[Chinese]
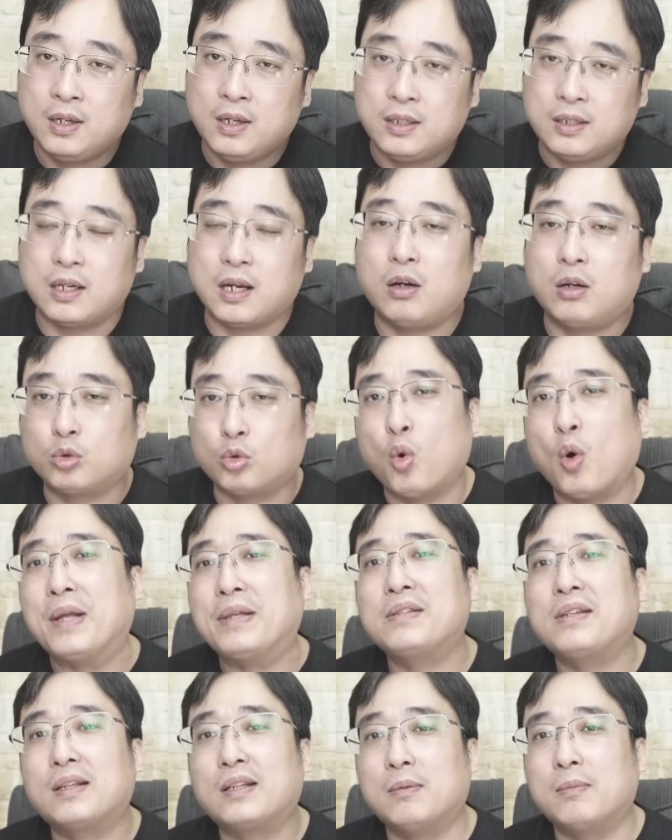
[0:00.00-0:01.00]
然后团
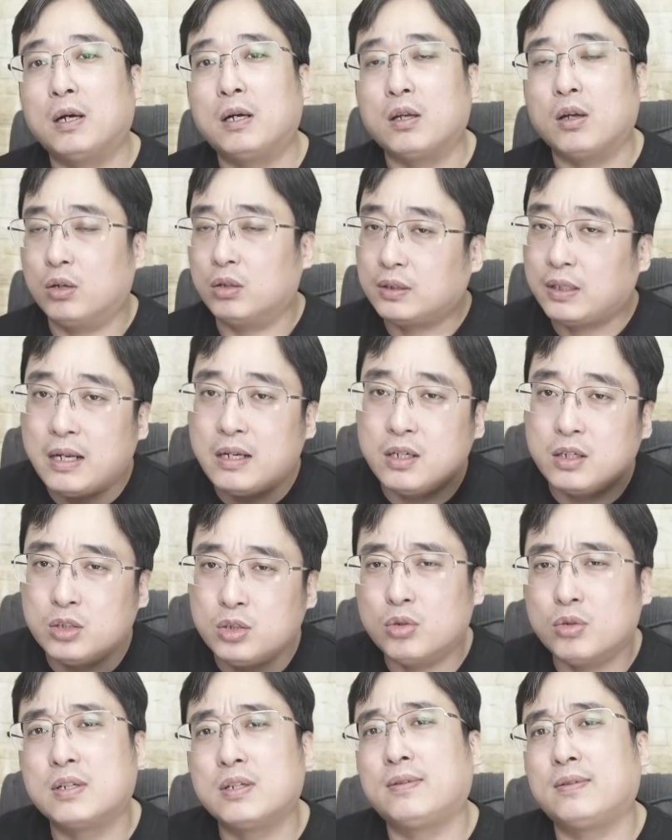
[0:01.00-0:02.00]
结的盟友，但是
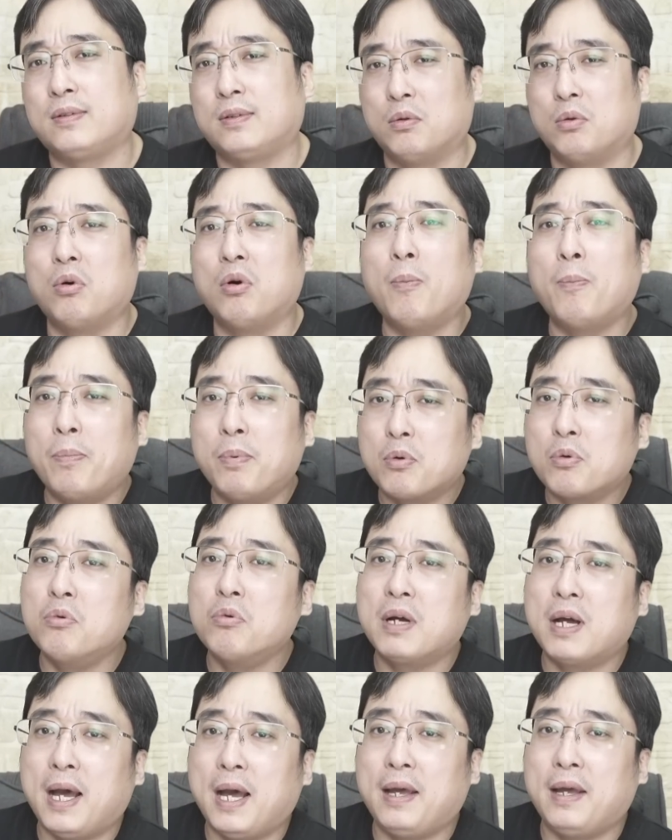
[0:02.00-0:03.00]
就是死活不
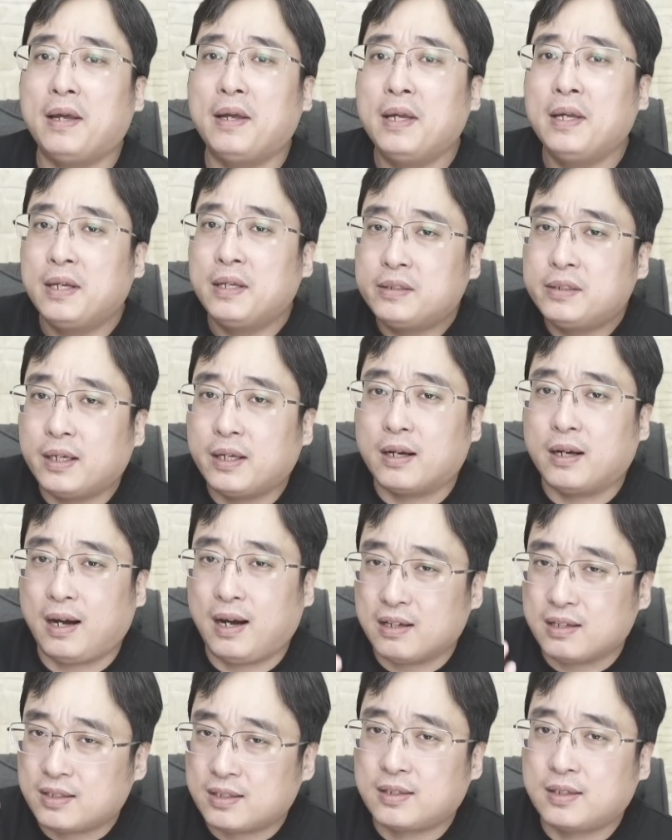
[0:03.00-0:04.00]
公开这个
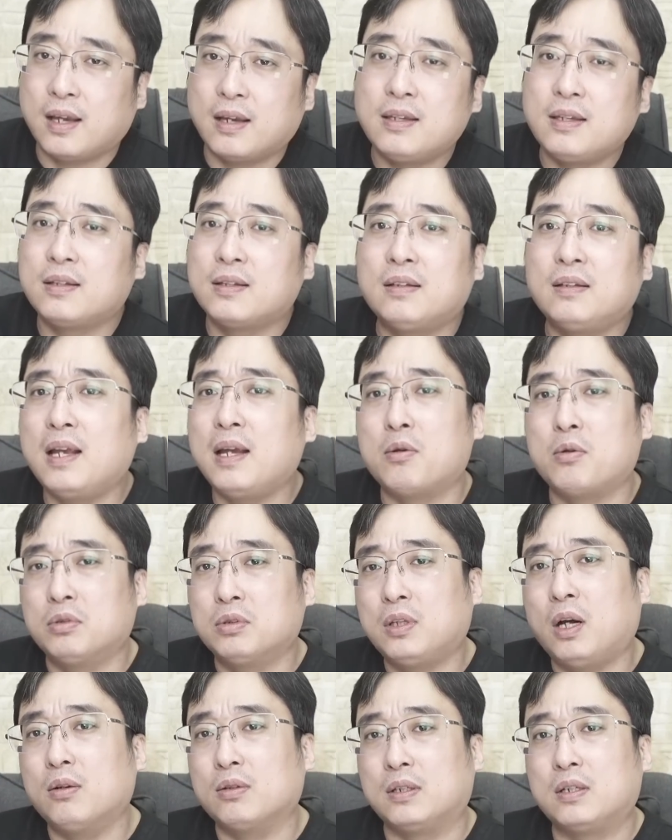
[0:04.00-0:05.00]
啊协议的内容
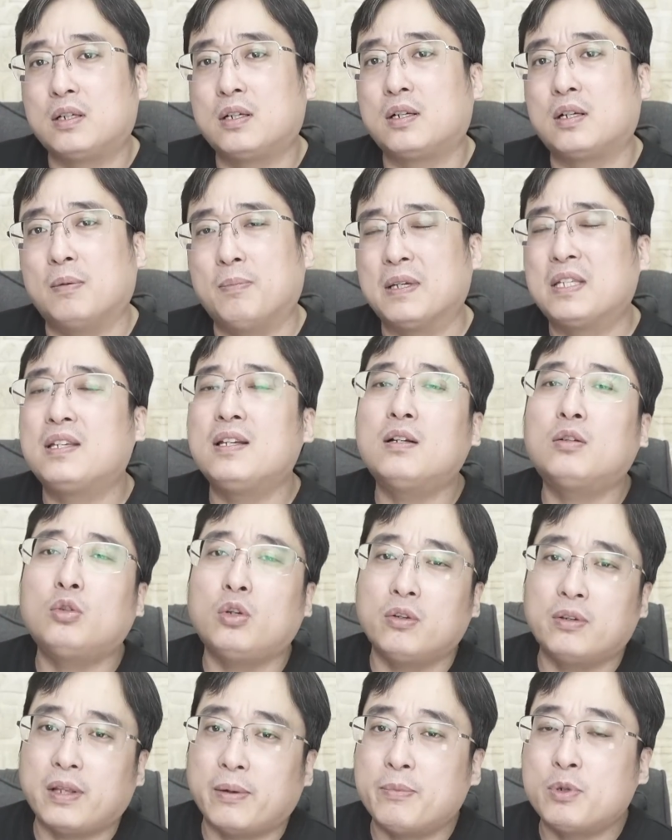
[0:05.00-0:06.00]
到底是什么？其实对
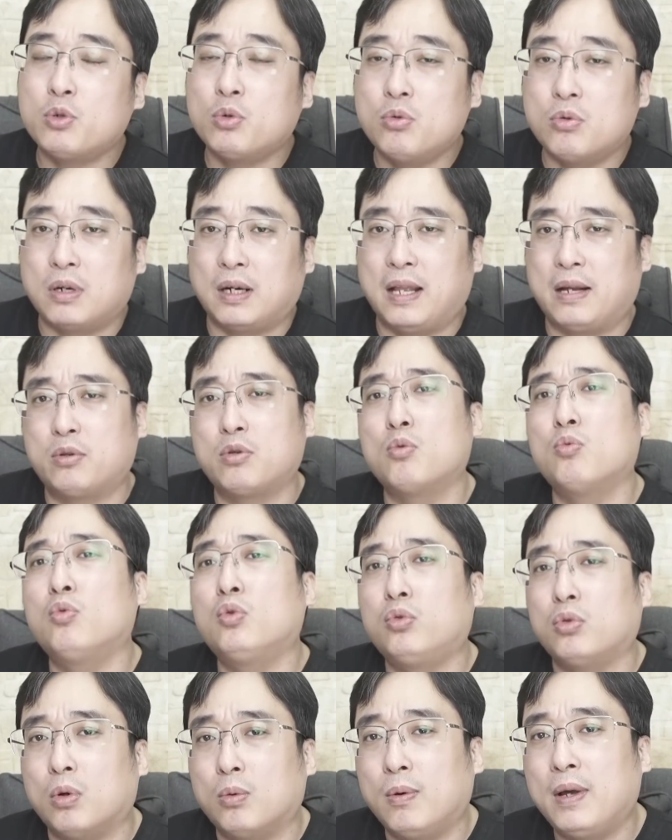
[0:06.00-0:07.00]
于咱们中国人来说无
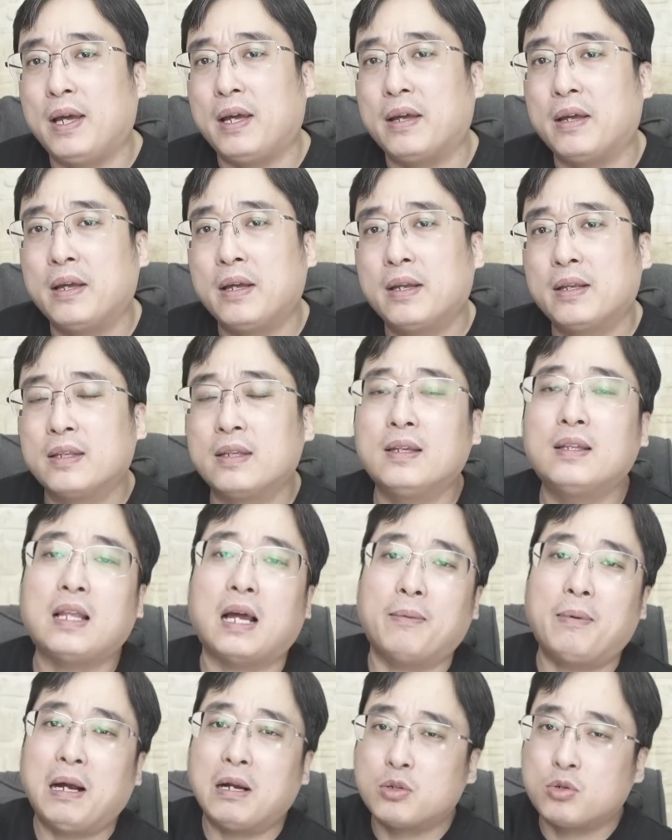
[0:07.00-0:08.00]
所谓，你
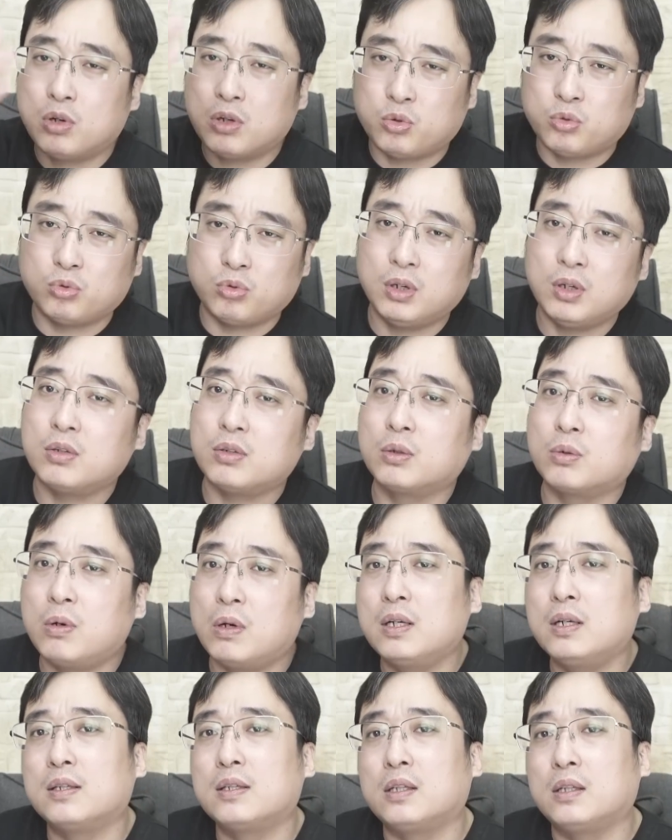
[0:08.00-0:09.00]
哪怕说所有的
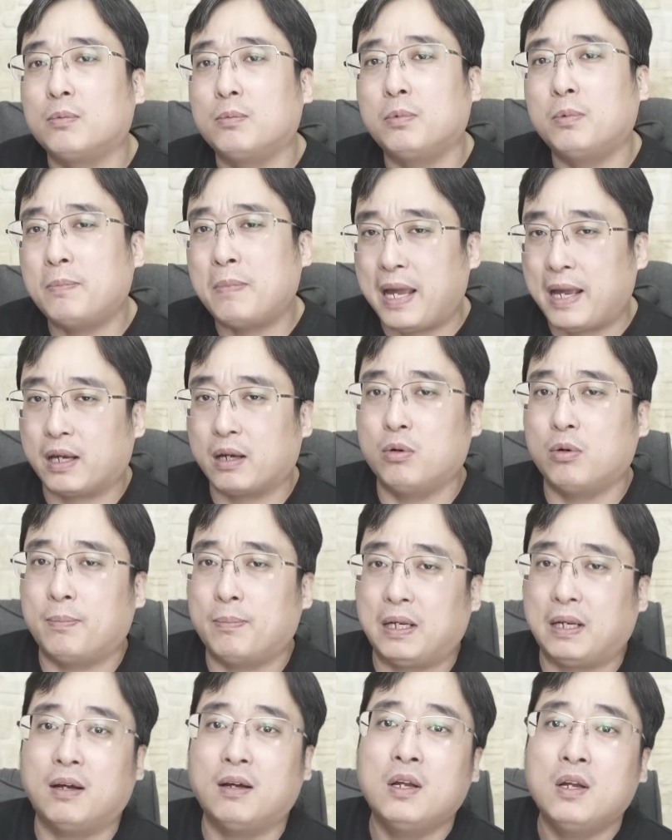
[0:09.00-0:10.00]
光刻机都不卖给我
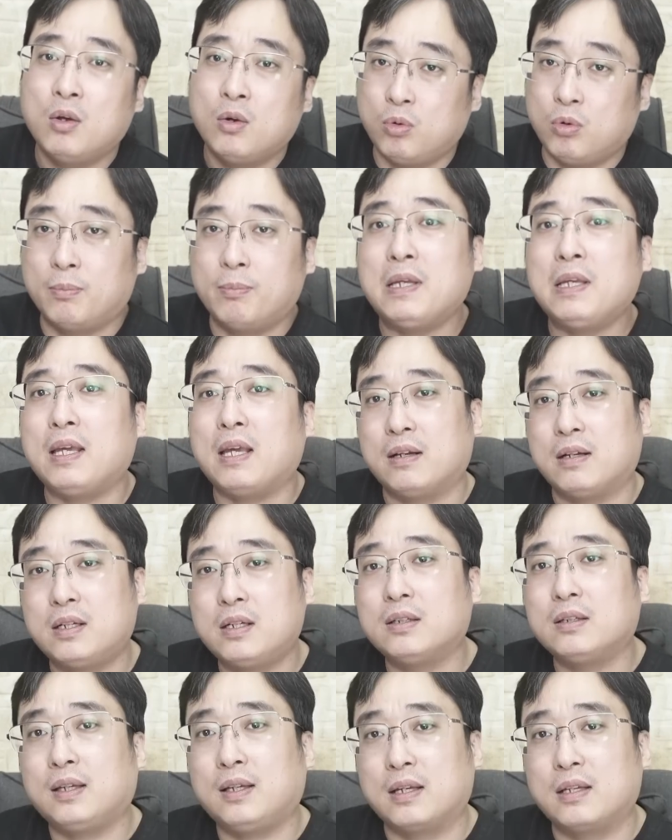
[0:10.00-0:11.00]
们了，我们也
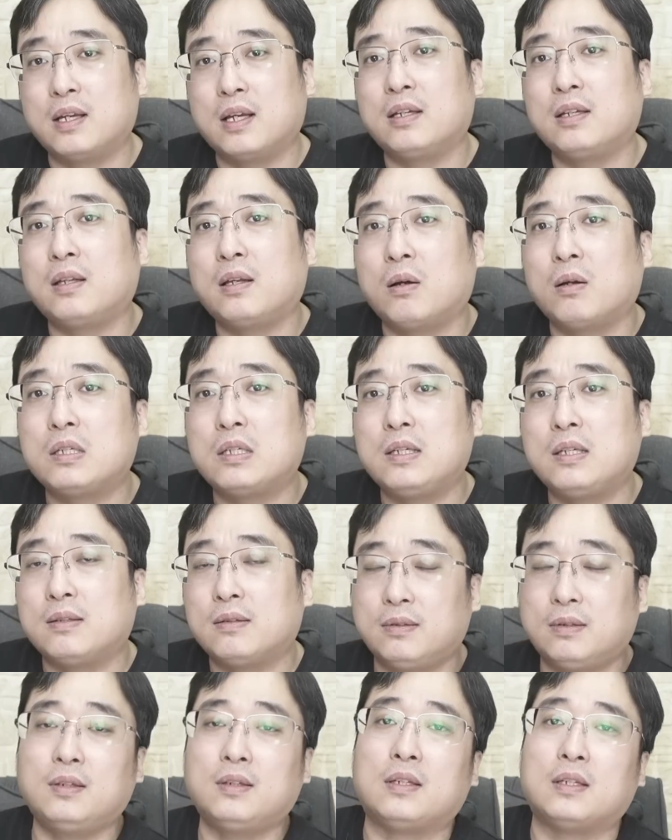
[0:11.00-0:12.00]
是铁下一条心
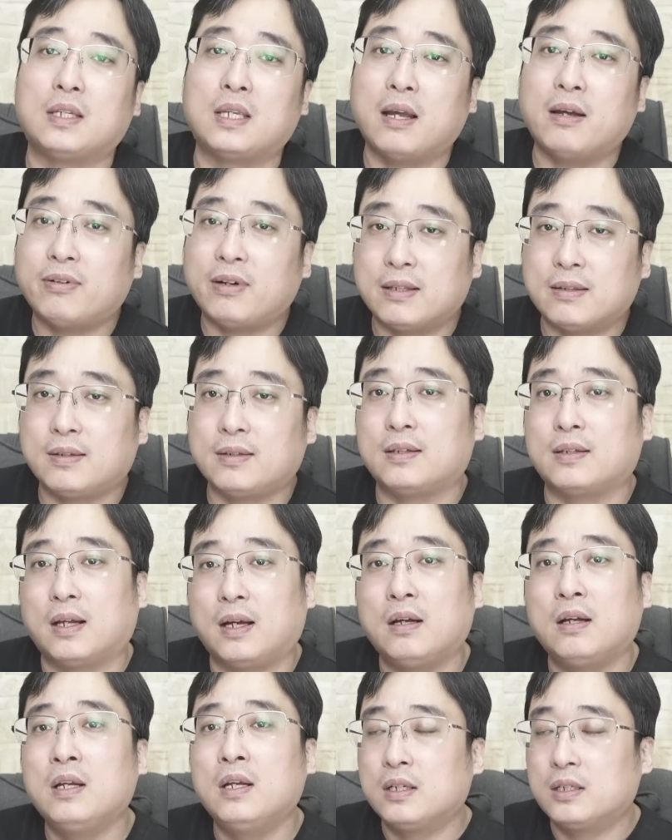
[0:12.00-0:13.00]
自己研发自己
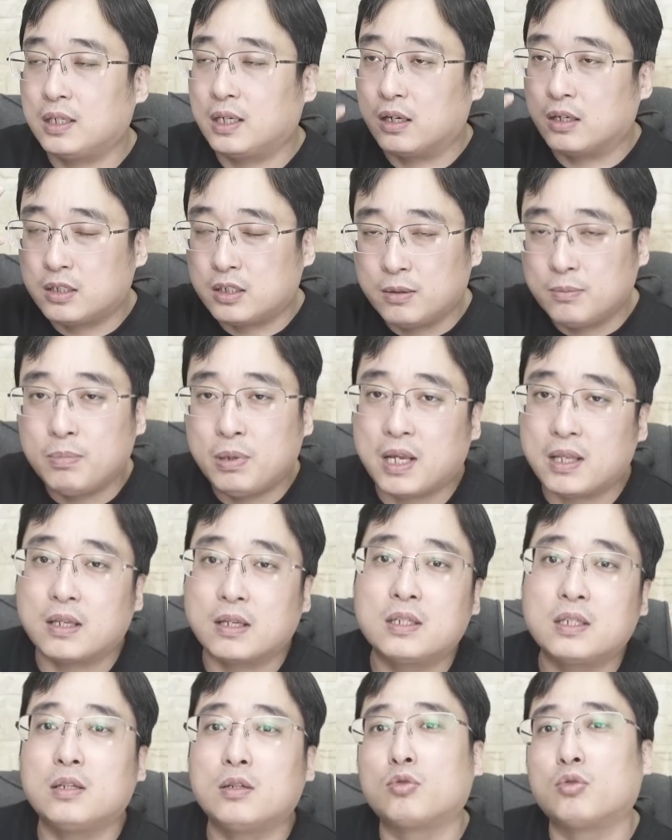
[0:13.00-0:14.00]
的这个芯片的
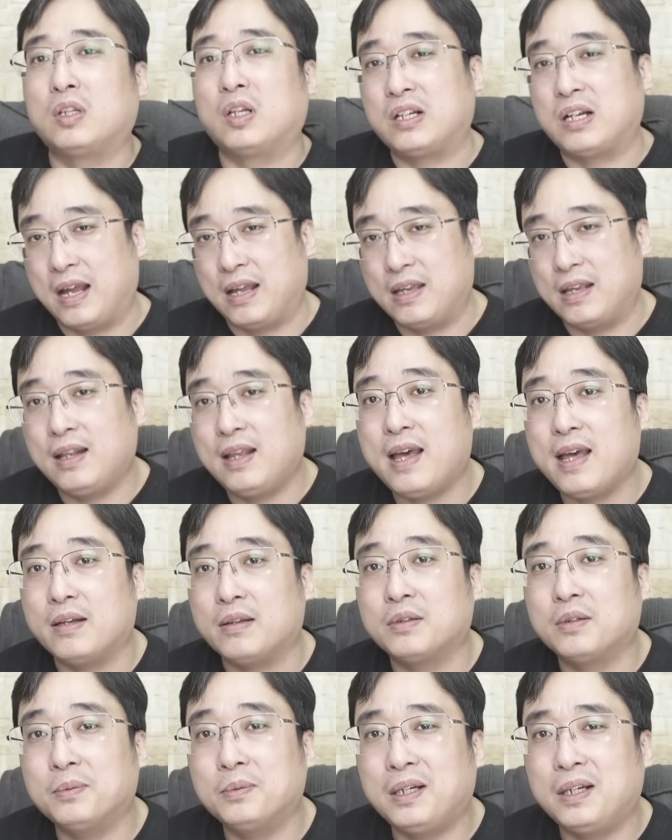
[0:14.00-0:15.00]
技术的产业链，
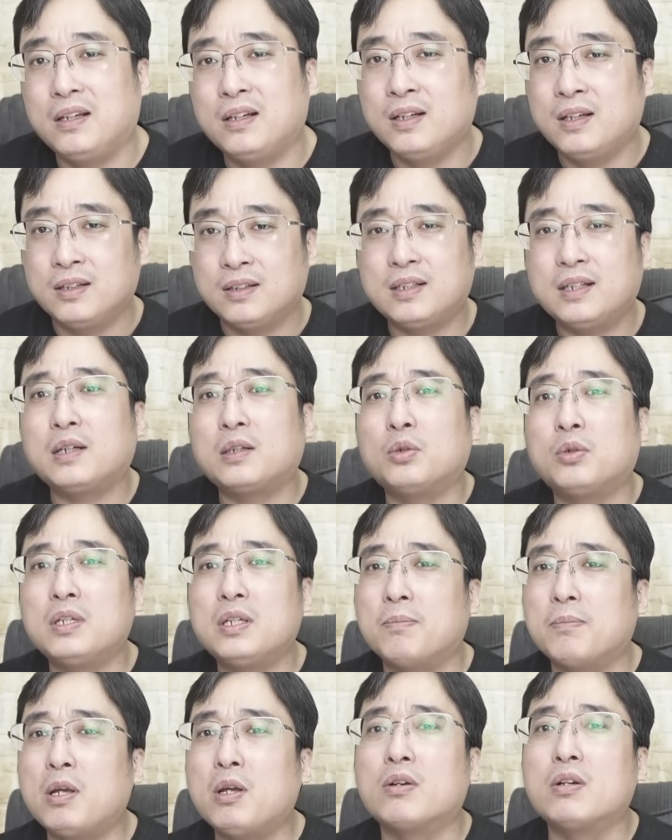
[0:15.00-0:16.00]
对不对？这个东西
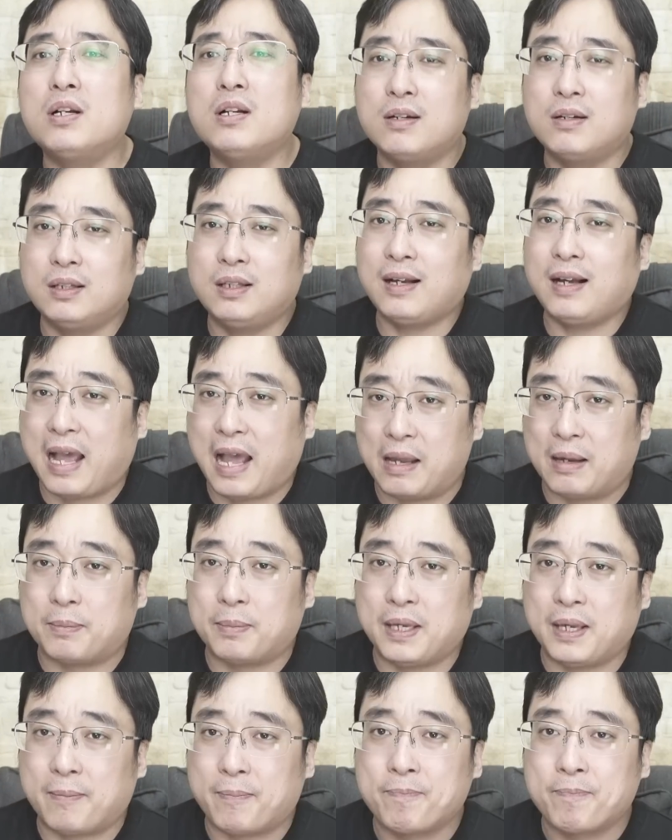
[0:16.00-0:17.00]
没有任何的改
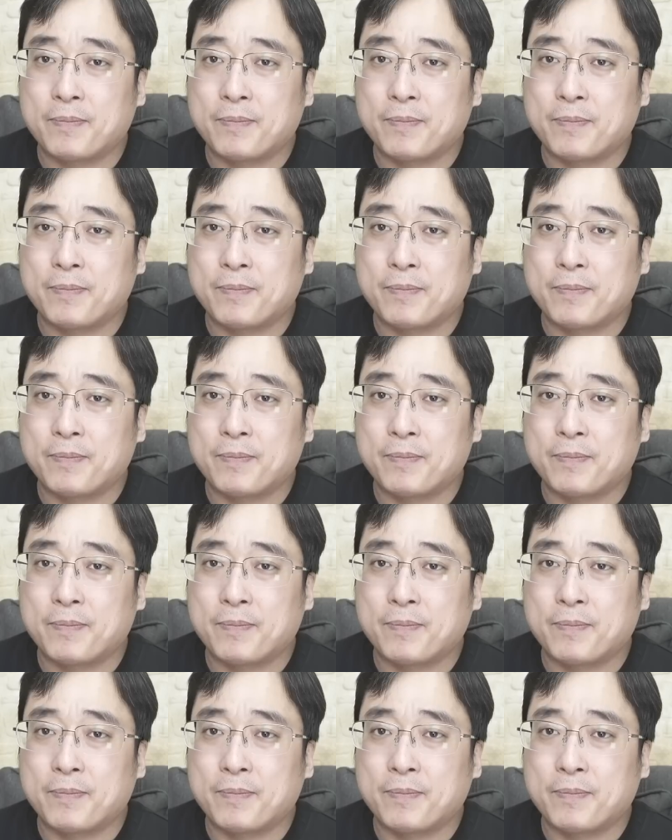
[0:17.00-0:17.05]
变。